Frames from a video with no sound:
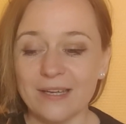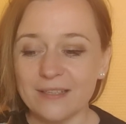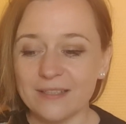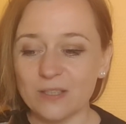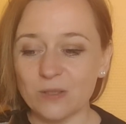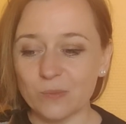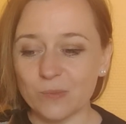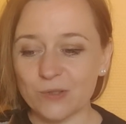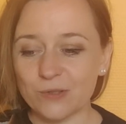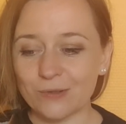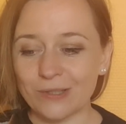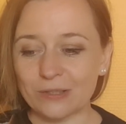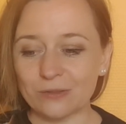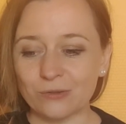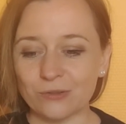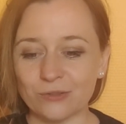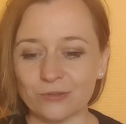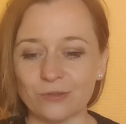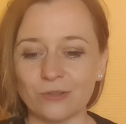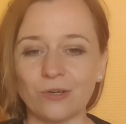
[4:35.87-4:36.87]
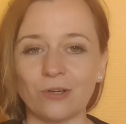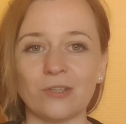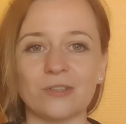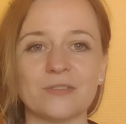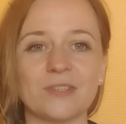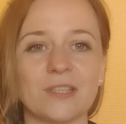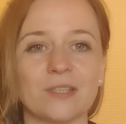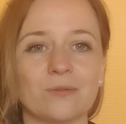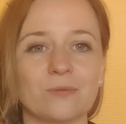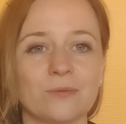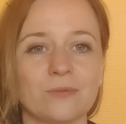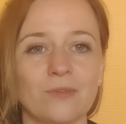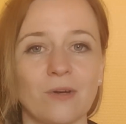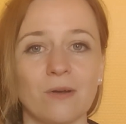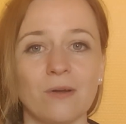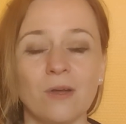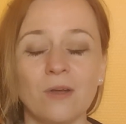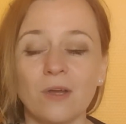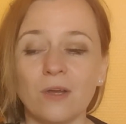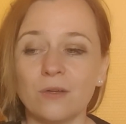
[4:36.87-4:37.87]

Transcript: qui ont besoin de se grandir tout le temps,